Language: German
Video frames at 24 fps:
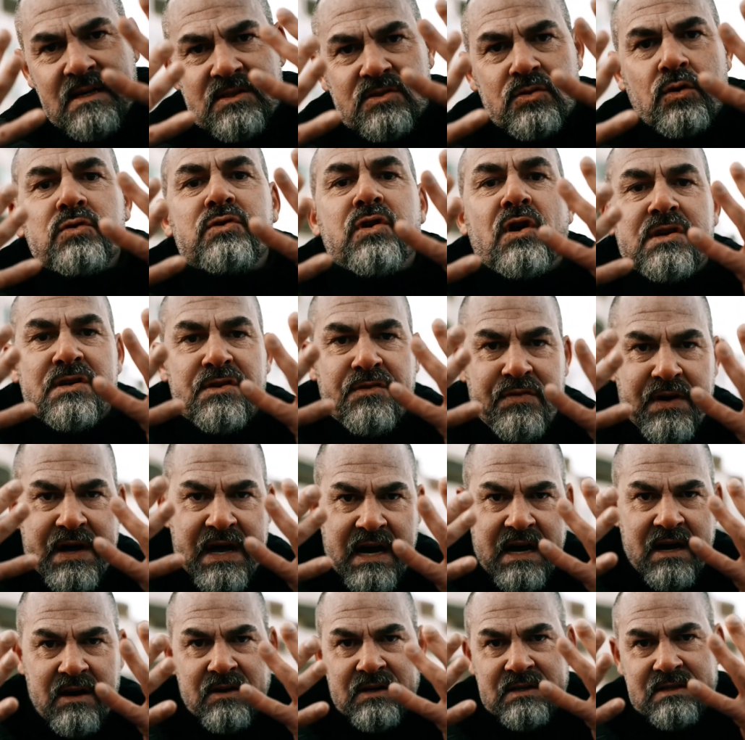sucht euch einen
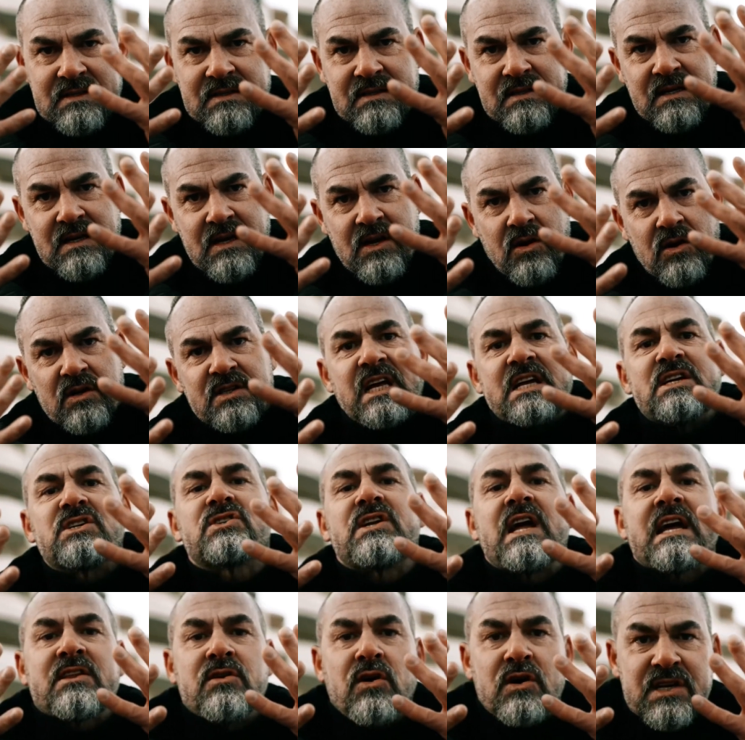Finger aus und den
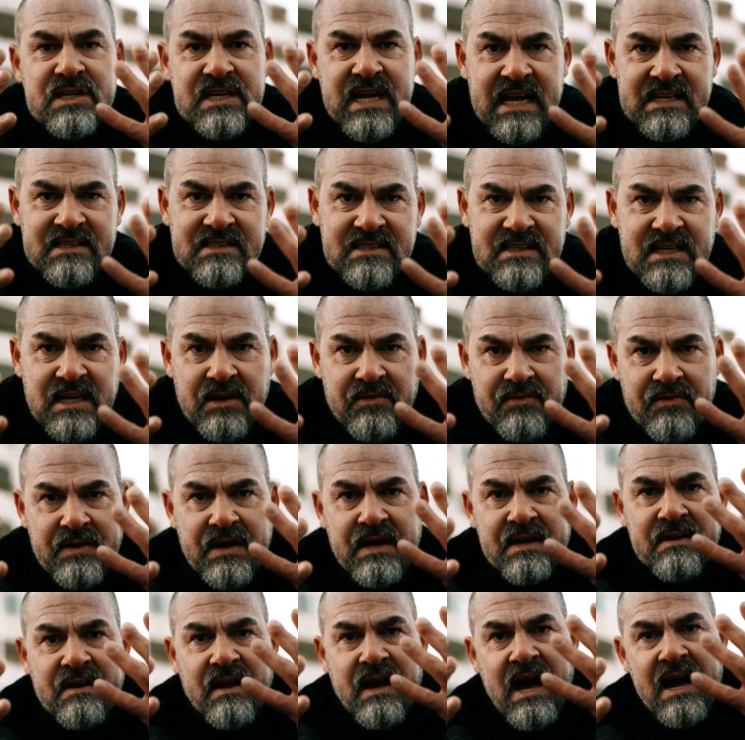steckt ihr euch ganz tief
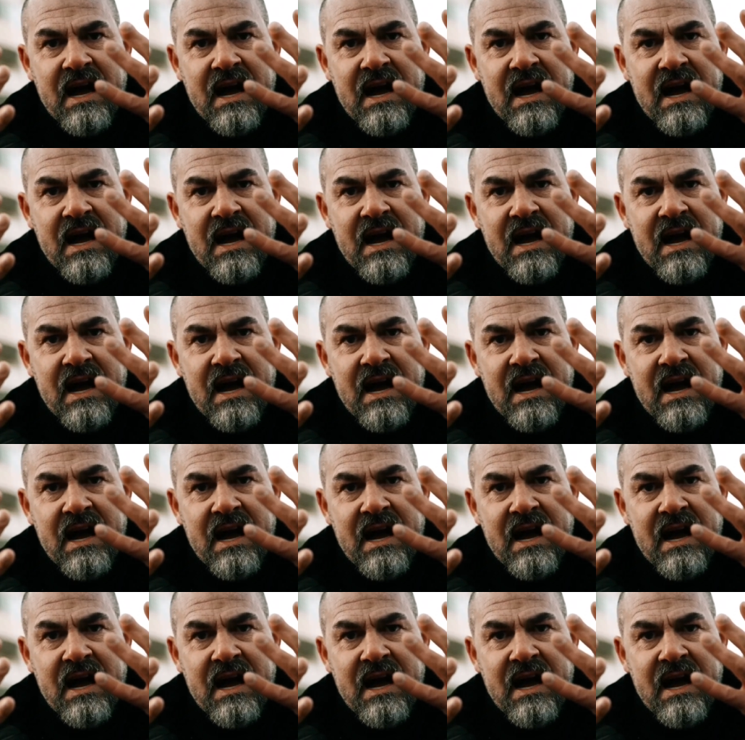hinten